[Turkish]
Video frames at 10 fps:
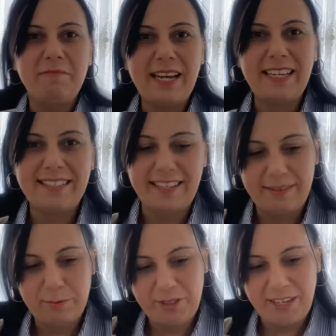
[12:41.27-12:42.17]
Bak
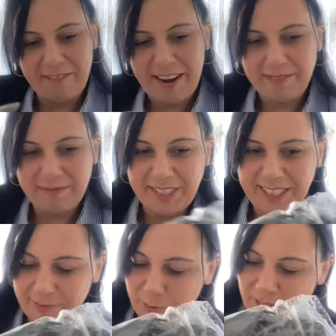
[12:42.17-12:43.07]
sana burada ne varmış?
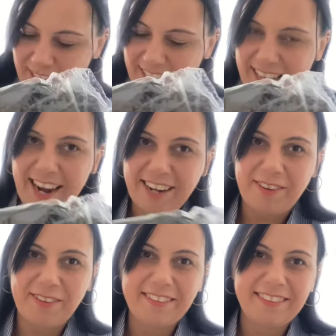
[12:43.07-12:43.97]
Bu senin
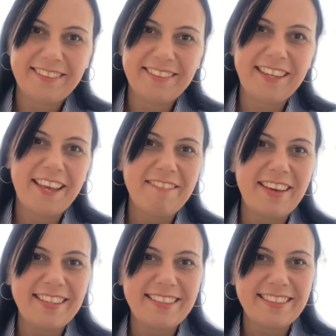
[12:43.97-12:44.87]
kargon.
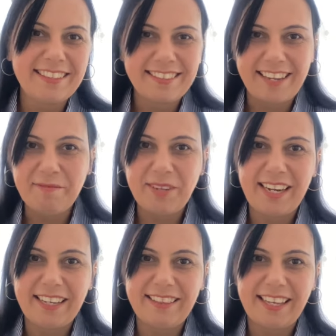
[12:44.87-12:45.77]
Evet. Tam da
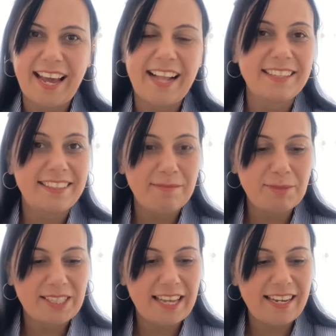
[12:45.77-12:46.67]
latte geldi
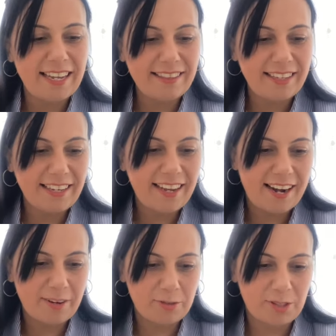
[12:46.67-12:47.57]
demişken latte'nin
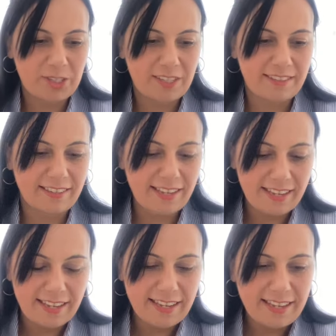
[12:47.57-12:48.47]
kargosu çıktı.
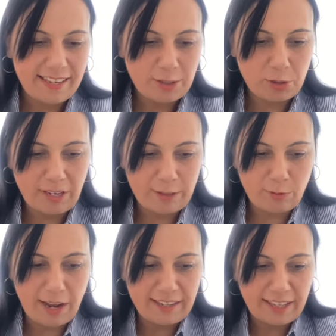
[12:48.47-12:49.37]
Şöyle dur
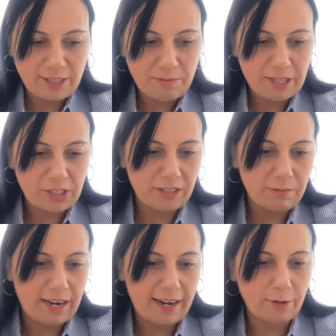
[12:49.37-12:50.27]
anneciğim. Açalım
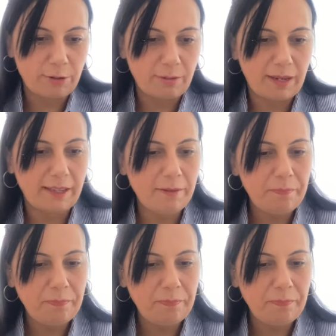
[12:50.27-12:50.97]
kargonu bakalım.